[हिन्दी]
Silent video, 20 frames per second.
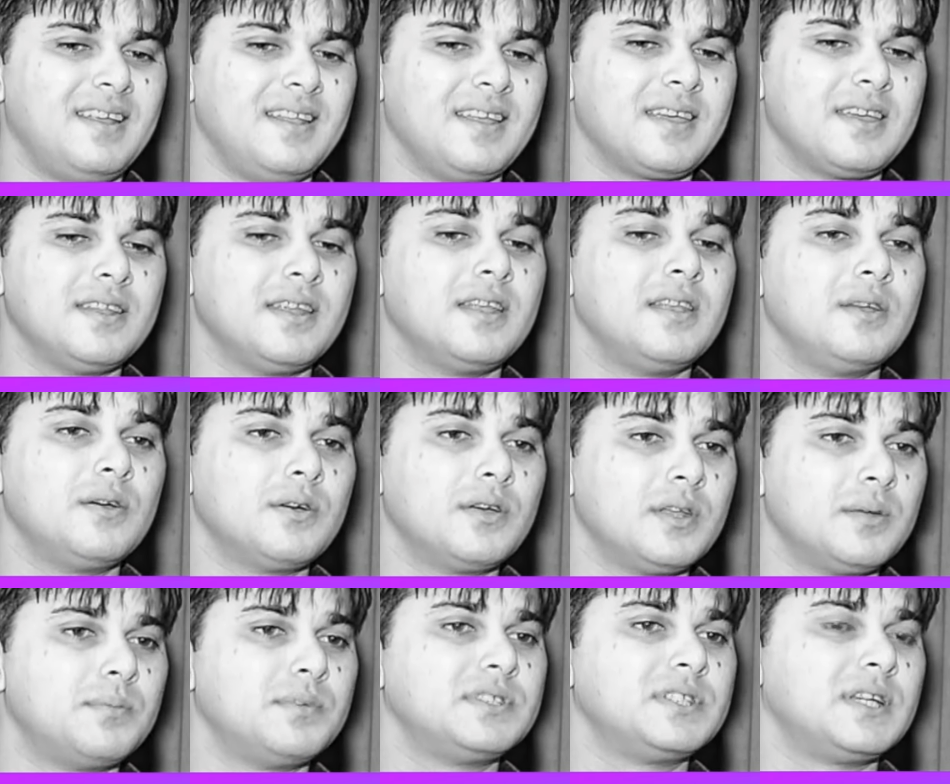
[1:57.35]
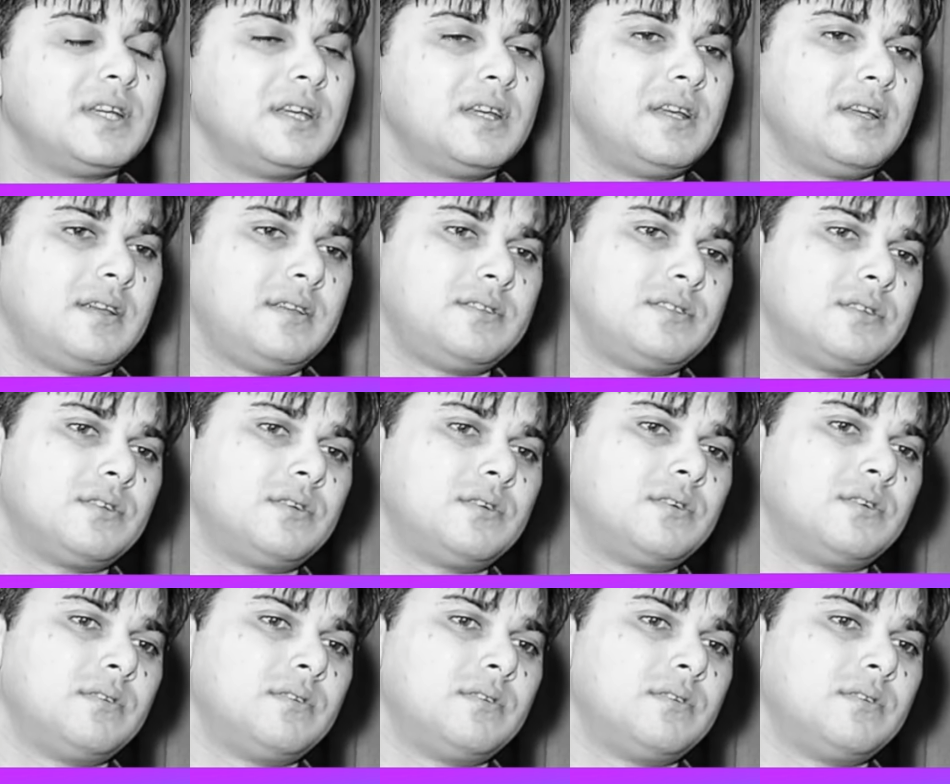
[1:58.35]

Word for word: लेकिन इन लोगों ने मुझे जो